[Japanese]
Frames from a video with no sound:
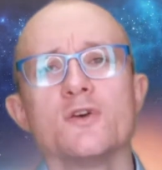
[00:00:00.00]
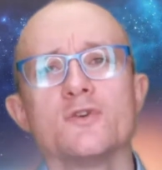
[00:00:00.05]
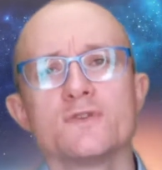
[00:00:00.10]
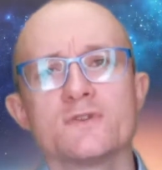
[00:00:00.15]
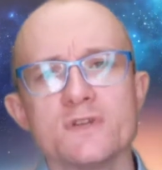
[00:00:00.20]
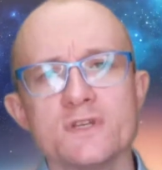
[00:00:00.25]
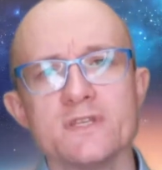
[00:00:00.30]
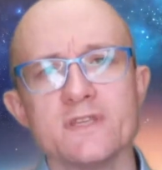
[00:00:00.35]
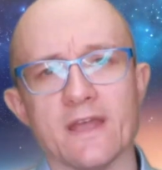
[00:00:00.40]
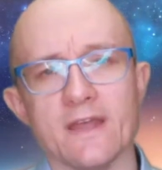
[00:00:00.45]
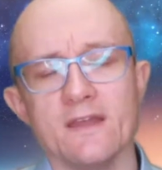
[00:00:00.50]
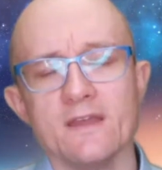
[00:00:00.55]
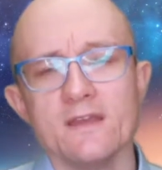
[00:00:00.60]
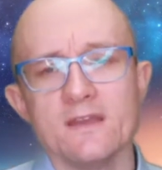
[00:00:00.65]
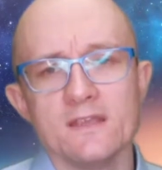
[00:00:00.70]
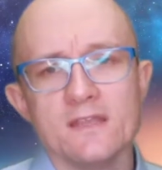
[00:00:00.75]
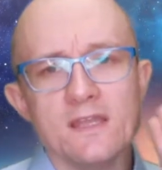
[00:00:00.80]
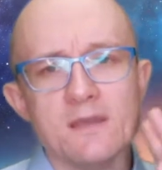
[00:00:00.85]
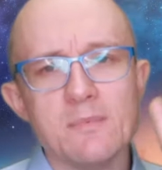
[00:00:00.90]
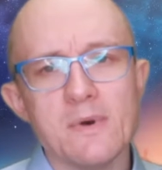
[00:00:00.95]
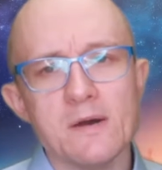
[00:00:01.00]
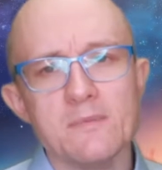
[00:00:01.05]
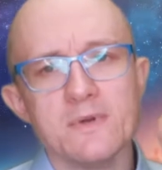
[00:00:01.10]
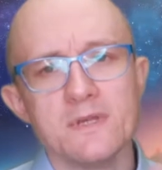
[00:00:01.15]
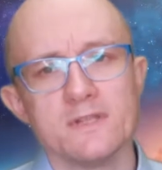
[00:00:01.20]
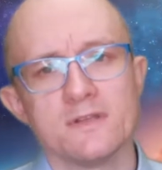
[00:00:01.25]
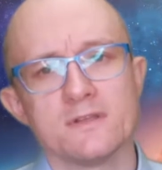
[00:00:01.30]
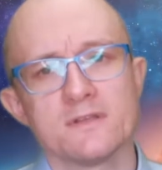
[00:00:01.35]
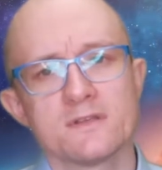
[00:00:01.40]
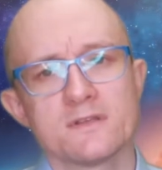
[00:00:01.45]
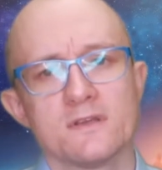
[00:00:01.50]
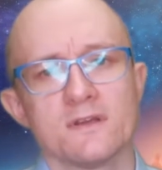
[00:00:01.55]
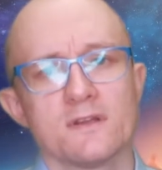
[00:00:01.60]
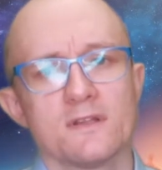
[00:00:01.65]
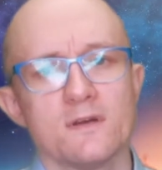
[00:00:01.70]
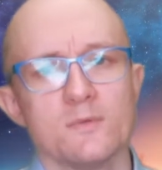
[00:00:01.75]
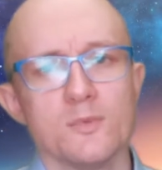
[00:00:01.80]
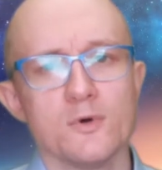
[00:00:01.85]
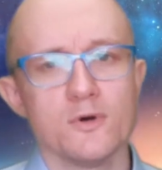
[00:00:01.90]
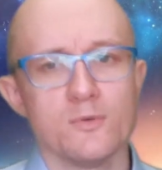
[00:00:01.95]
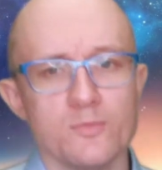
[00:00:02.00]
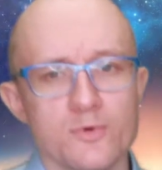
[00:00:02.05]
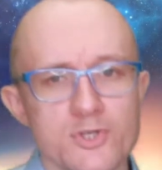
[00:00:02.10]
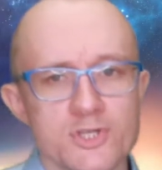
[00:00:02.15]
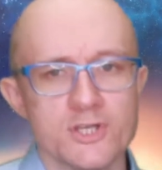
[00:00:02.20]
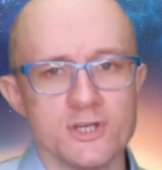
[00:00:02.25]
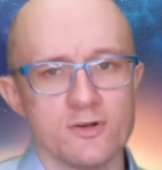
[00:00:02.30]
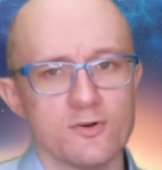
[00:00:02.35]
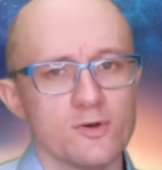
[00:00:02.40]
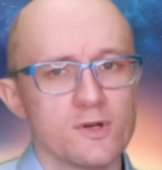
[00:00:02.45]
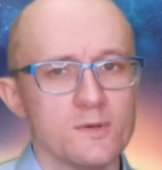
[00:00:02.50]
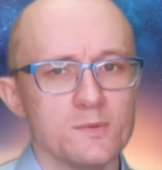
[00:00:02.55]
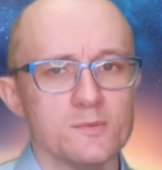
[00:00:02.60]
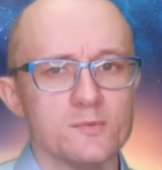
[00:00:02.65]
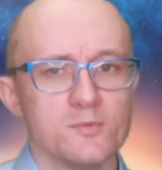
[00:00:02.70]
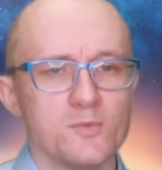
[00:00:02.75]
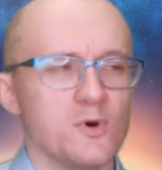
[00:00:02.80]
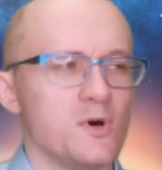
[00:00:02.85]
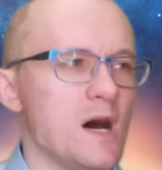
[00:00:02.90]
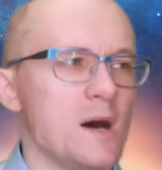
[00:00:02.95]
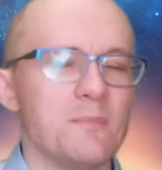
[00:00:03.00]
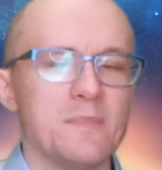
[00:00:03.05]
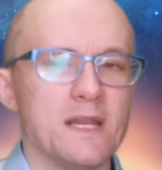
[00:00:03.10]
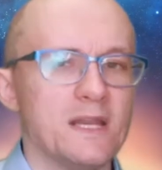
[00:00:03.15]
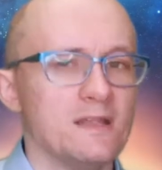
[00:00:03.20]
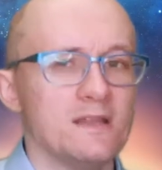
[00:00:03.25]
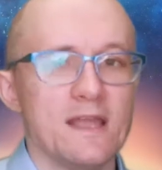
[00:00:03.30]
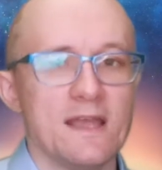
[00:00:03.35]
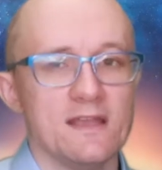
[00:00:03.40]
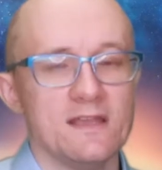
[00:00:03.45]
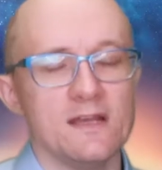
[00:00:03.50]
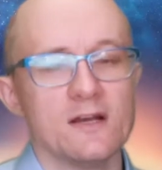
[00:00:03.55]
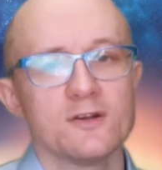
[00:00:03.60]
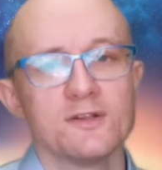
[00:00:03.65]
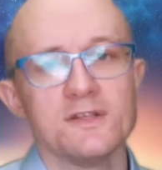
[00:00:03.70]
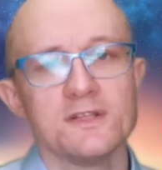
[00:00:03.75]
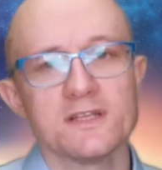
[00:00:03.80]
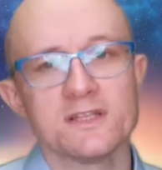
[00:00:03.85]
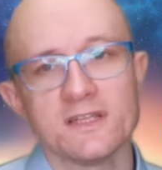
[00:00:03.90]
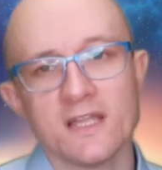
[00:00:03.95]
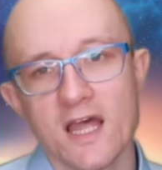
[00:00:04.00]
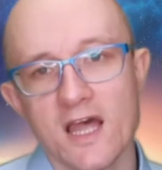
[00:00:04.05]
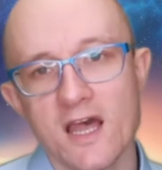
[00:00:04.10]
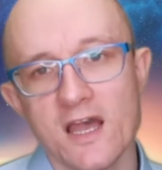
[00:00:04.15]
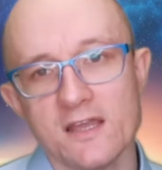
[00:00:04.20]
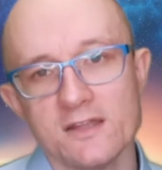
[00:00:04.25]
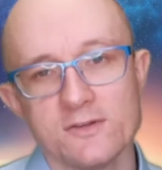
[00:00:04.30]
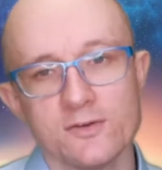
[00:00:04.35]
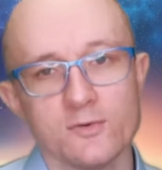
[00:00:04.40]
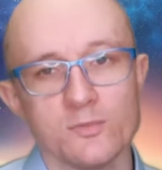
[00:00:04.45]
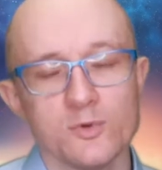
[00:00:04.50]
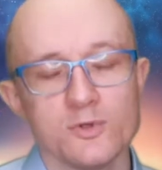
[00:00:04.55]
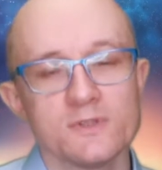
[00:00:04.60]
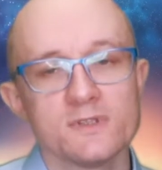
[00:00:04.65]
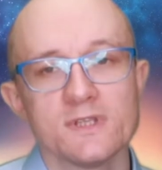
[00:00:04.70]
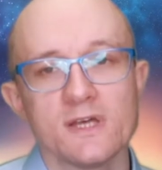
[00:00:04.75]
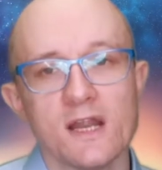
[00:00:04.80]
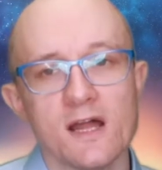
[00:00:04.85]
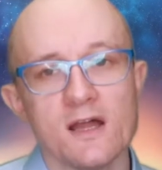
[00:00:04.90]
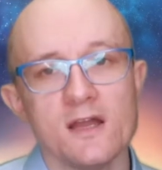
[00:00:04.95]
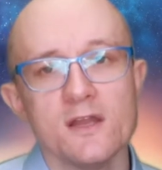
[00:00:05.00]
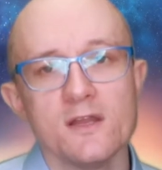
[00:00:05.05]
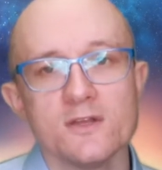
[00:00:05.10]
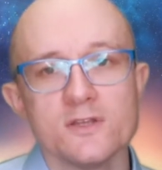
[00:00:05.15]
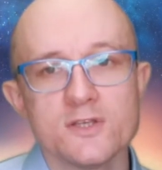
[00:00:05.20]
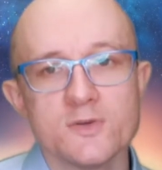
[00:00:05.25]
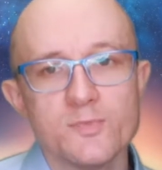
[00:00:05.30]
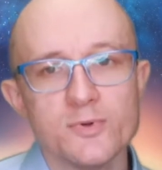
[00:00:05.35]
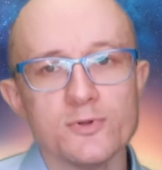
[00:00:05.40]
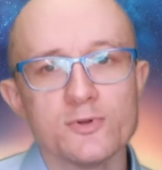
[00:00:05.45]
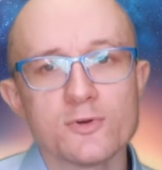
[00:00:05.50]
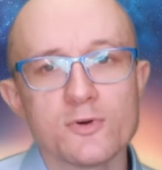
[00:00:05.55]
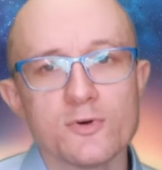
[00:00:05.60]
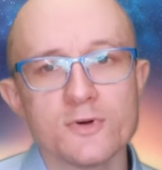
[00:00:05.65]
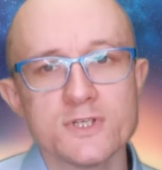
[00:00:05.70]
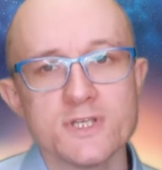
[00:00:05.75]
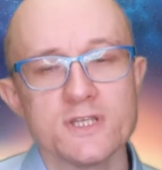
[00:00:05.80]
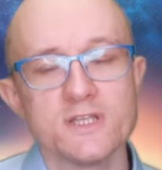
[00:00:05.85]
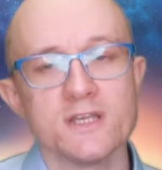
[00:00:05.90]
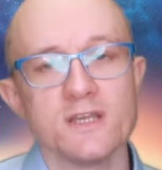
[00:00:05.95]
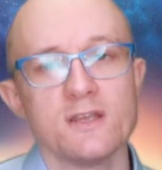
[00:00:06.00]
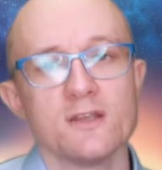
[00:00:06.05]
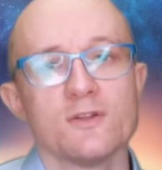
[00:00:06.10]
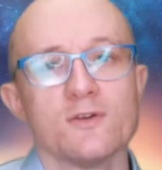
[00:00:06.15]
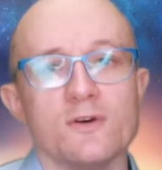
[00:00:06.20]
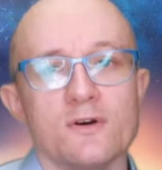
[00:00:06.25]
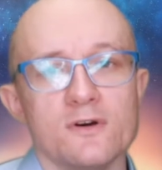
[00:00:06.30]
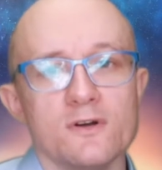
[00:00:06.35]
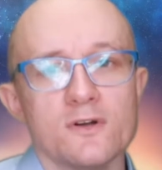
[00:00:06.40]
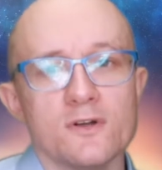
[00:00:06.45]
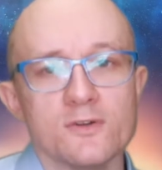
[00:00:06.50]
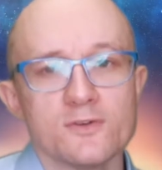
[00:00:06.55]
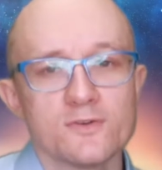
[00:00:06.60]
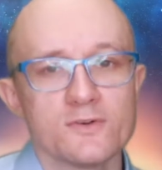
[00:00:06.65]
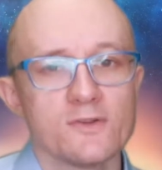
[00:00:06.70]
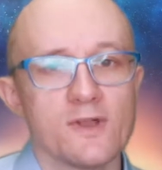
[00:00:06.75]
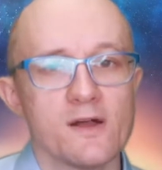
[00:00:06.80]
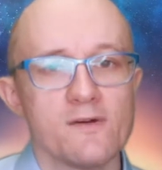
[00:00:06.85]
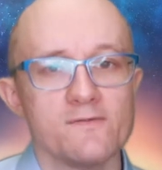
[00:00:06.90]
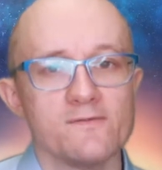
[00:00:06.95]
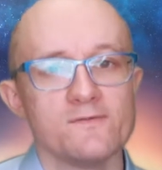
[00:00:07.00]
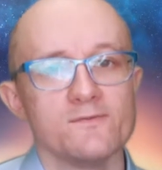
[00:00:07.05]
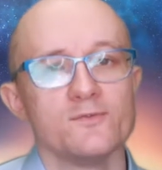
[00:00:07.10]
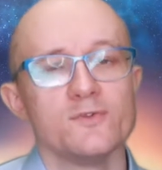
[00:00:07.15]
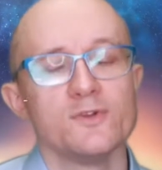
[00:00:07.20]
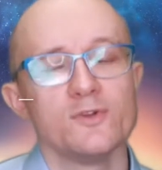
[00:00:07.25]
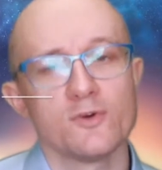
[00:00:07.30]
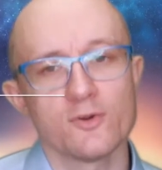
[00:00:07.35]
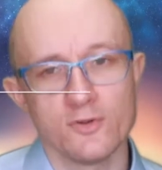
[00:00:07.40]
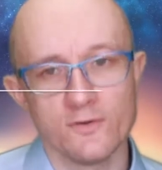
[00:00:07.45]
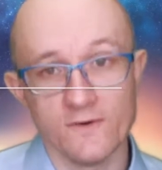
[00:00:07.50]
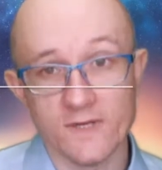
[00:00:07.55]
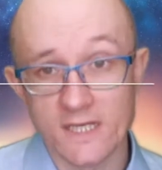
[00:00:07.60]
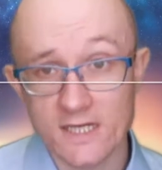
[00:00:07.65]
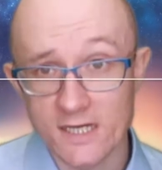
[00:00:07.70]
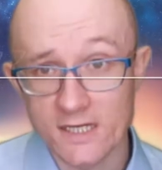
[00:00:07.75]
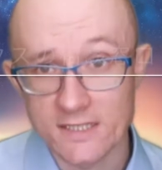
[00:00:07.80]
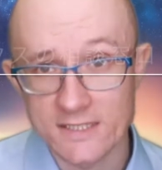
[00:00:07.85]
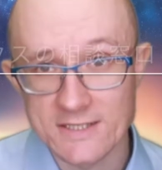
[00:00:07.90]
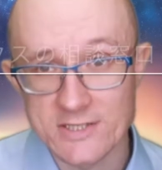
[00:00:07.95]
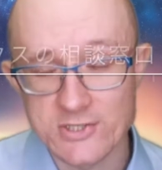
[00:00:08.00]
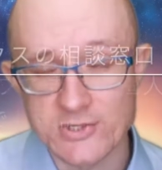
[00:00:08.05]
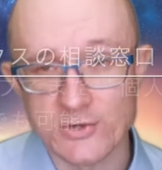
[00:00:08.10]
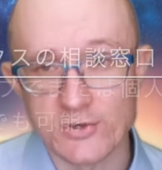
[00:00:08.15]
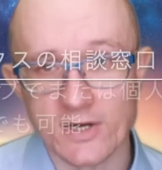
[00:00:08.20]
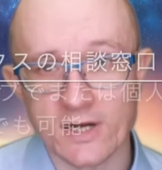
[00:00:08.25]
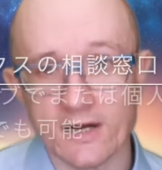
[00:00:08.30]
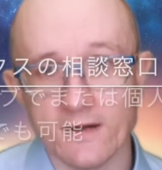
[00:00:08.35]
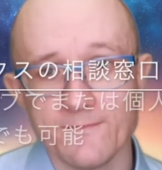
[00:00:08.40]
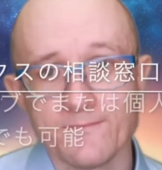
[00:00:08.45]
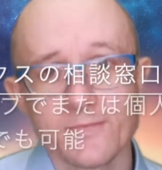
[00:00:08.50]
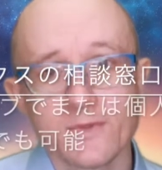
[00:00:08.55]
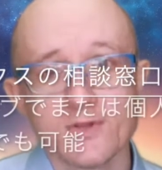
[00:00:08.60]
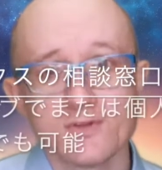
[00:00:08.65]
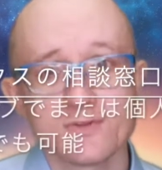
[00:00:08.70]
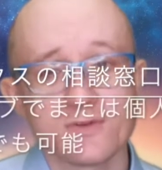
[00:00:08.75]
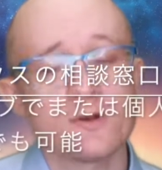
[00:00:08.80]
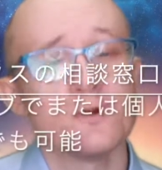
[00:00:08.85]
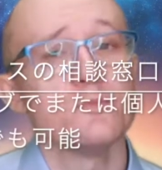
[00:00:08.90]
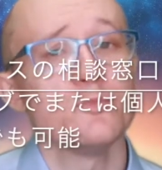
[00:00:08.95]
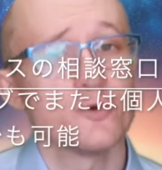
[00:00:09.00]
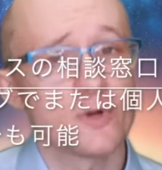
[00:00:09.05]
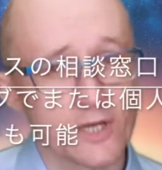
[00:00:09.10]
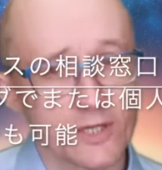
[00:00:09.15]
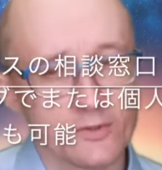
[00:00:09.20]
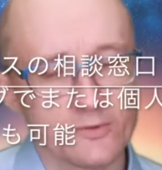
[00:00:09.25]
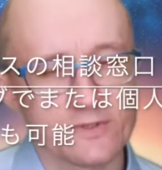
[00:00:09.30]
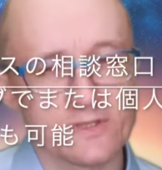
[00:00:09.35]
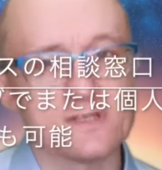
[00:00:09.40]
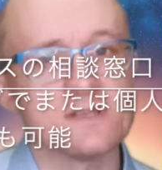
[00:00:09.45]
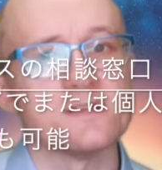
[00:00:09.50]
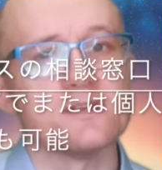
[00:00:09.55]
そして、2番目なんですけれども、もし、これももうあまりね、役に立たないと思ったら、自分の個人的の相談に乗るのはいかがでしょうかそれも可能で